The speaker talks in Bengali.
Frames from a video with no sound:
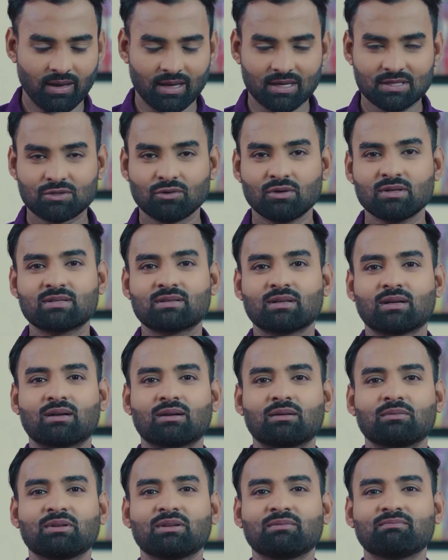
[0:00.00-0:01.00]
অ্যাকচুয়ালি স্যার
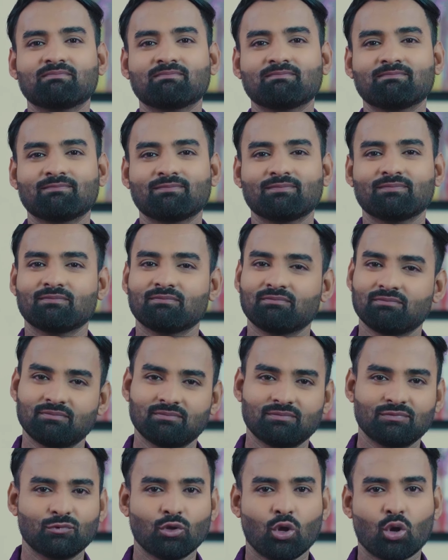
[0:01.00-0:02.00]
আমি
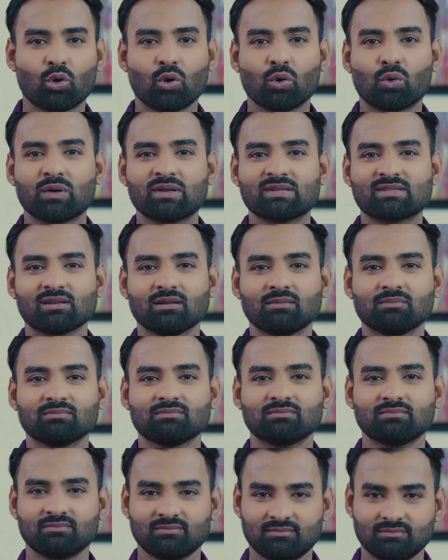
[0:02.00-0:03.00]
নকল করেছিলাম
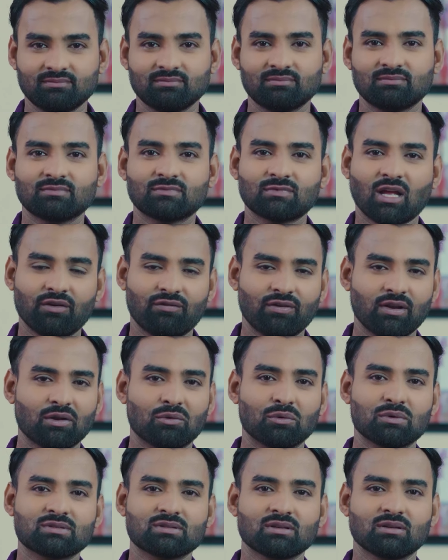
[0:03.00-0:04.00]
তাই
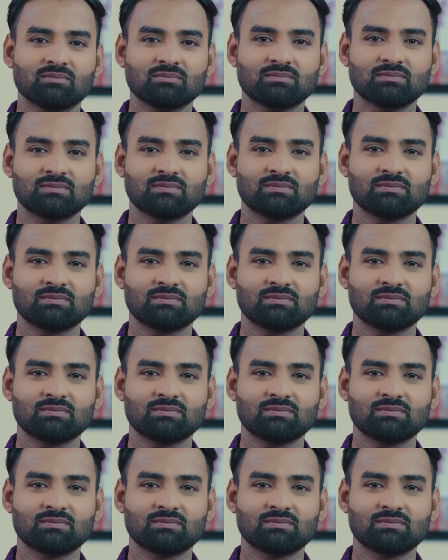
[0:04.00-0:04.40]
ফেল করেছিলাম